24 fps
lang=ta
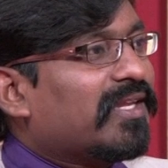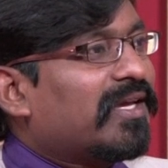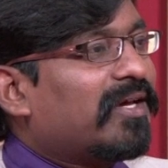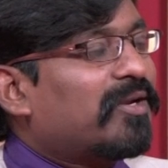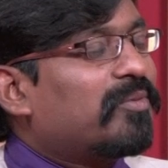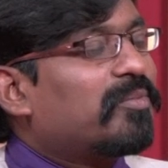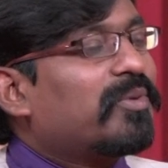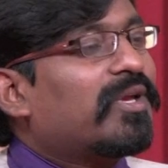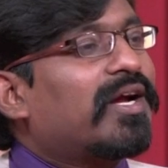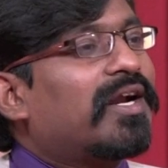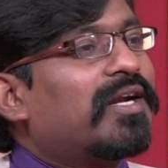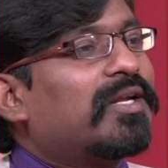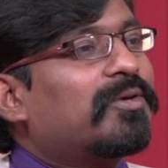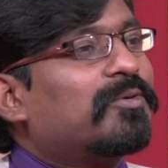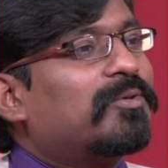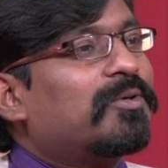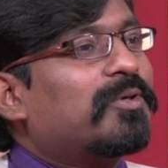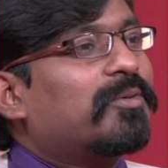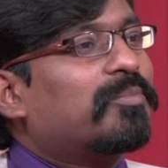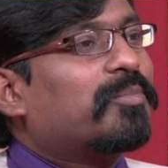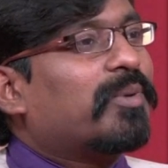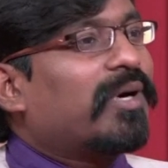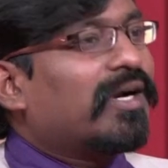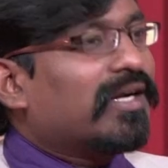அருமையான
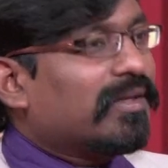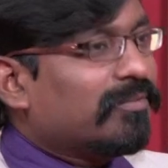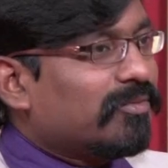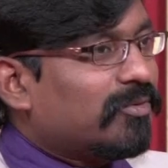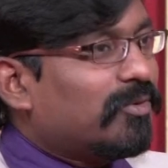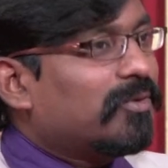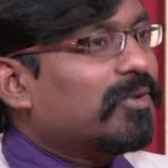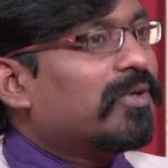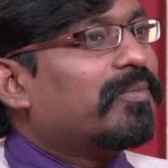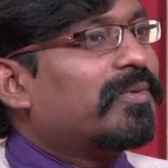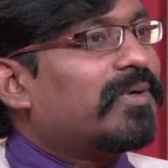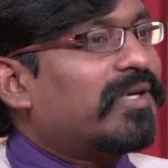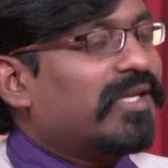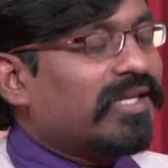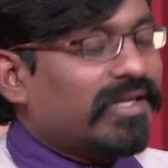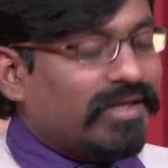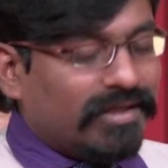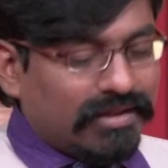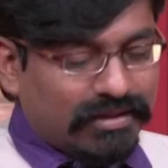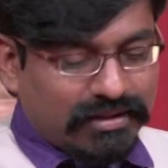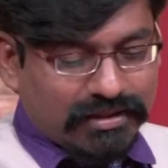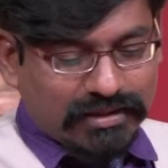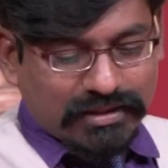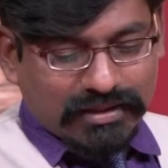ஒரு பாடம்
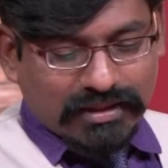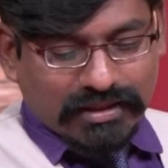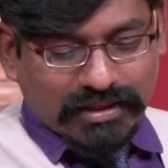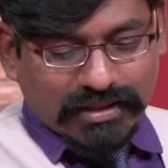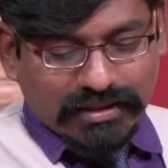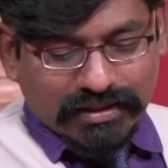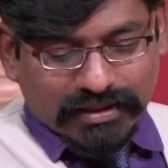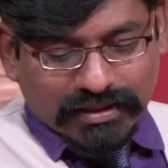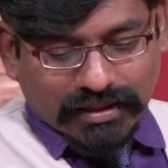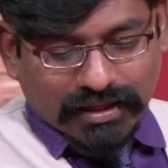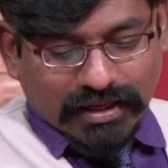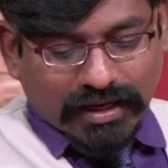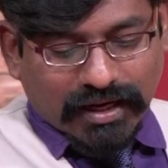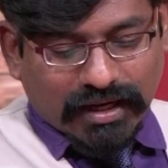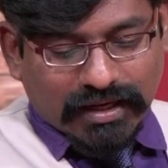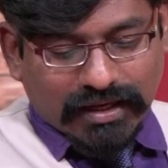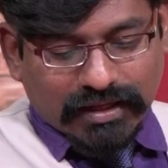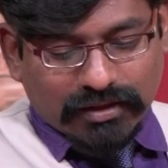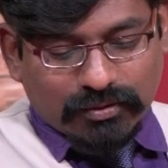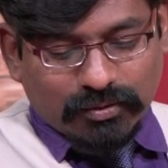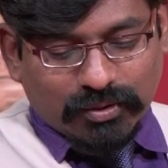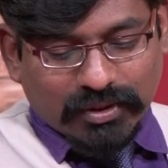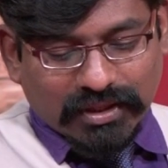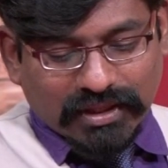கொடுக்கப்பட்டிருக்கிறது இந்த
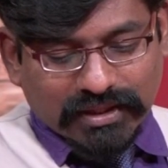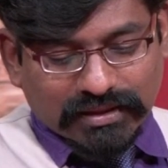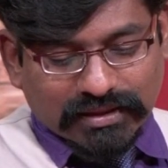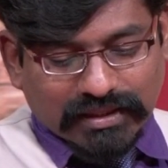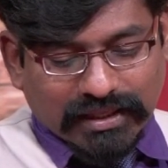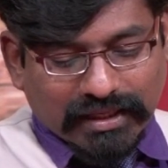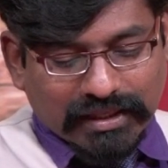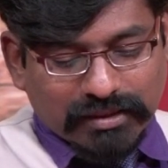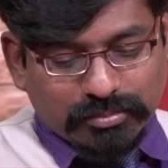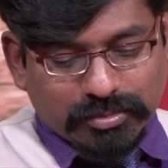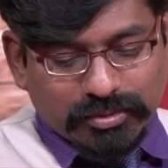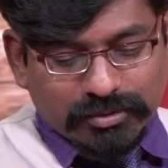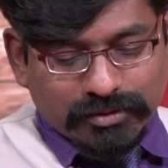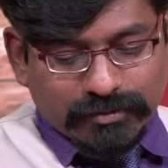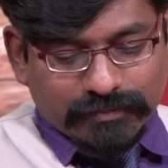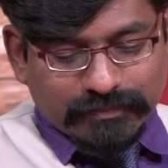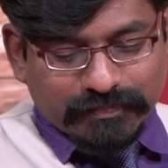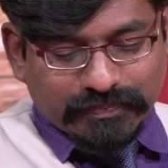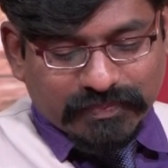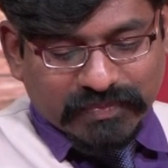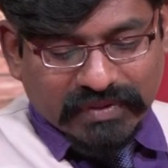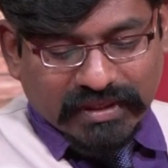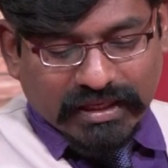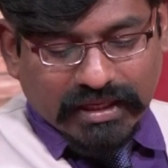காலனுடைய தலைப்பு
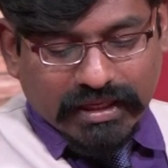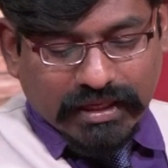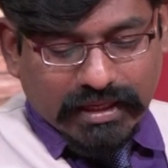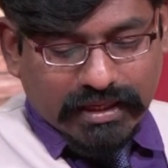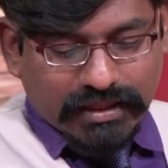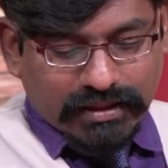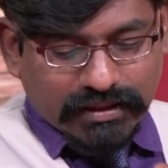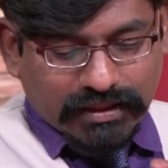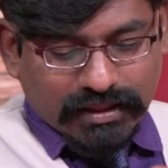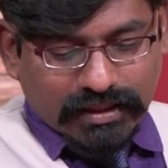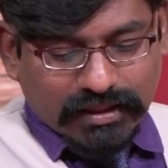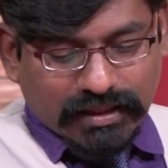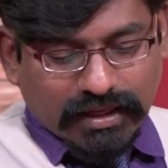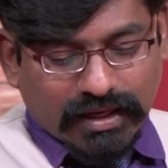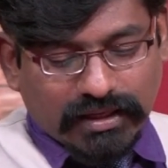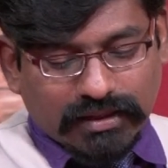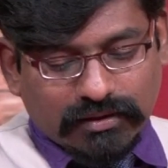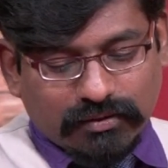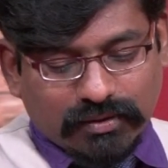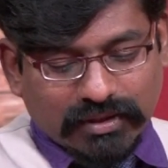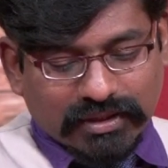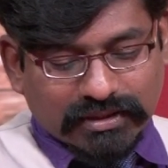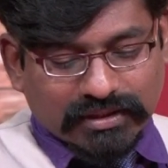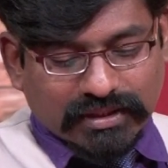இந்த
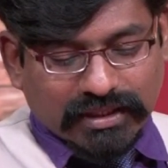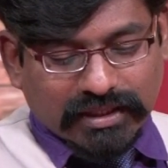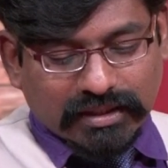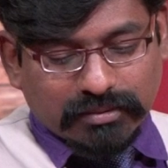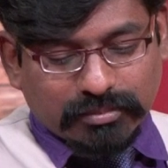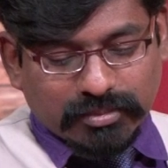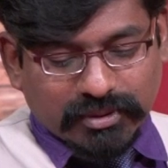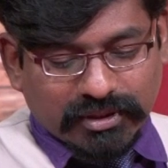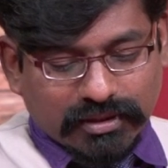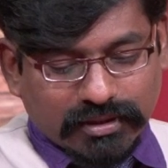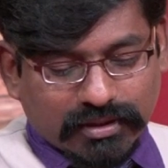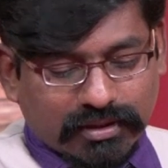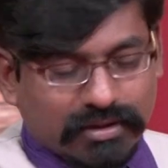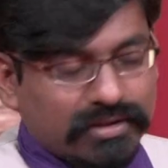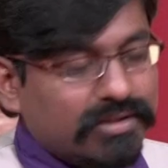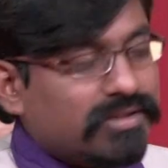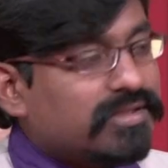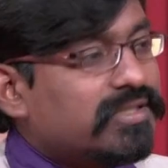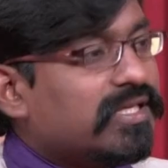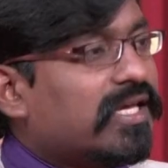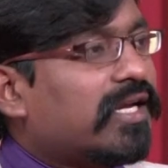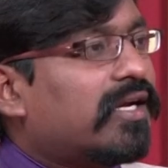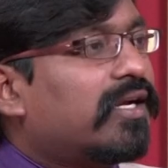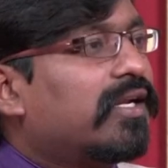நாளினுடைய தலைப்பை
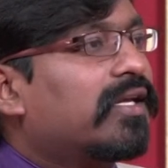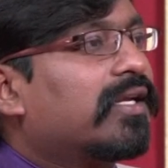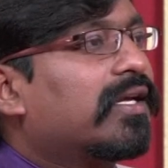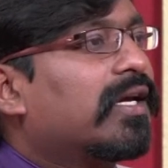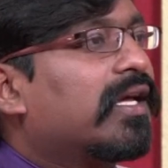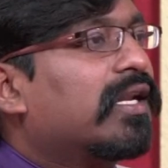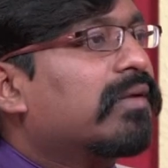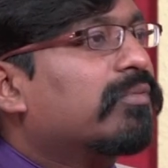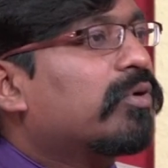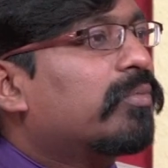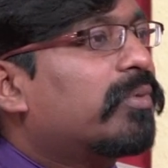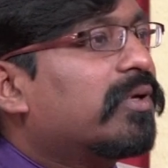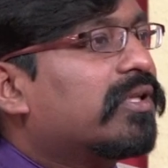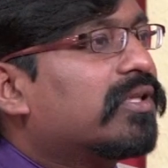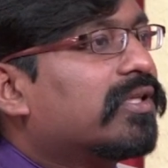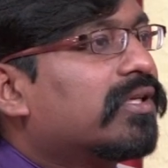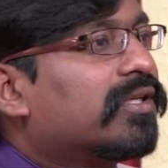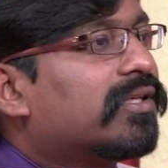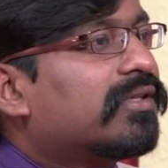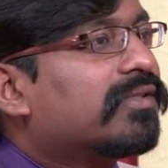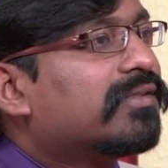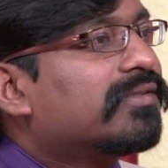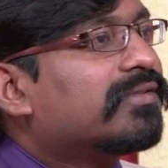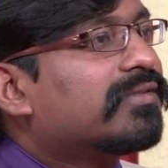சார் நீங்கள் அறிமுகப்படுத்துங்க